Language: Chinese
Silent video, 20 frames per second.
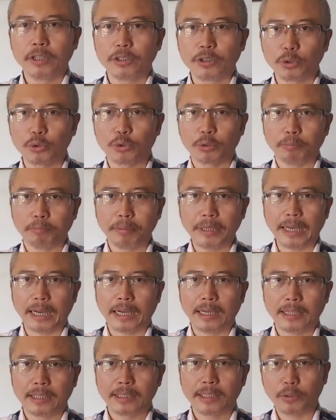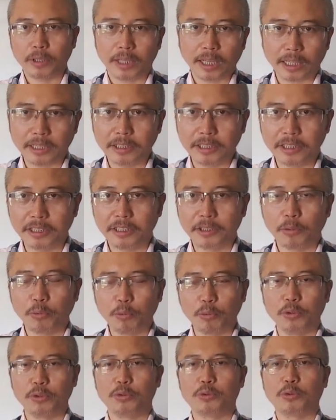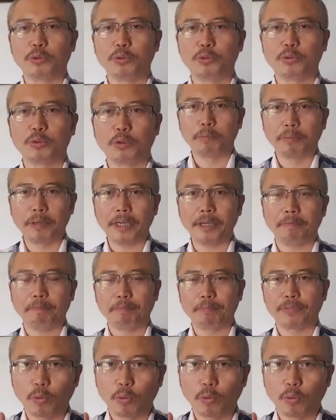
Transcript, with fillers: 就准备啊，对他进行瓮中鳖。